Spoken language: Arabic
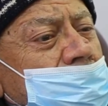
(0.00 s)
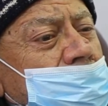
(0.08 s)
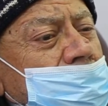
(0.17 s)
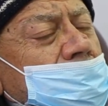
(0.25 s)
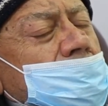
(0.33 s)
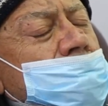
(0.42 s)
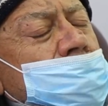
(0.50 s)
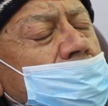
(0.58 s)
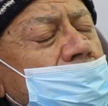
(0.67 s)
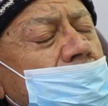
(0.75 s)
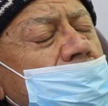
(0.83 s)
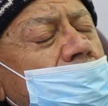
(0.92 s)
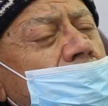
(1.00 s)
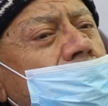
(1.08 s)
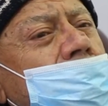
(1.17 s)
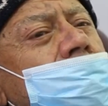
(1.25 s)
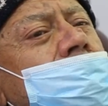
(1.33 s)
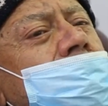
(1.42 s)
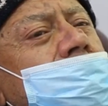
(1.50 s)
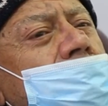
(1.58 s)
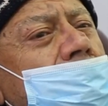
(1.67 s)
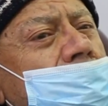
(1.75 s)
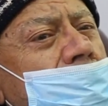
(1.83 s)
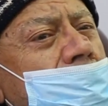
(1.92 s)
درهم وقاية خير من
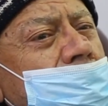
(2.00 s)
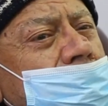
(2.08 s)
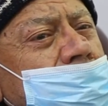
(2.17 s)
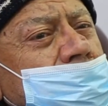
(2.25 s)
قنطار علاج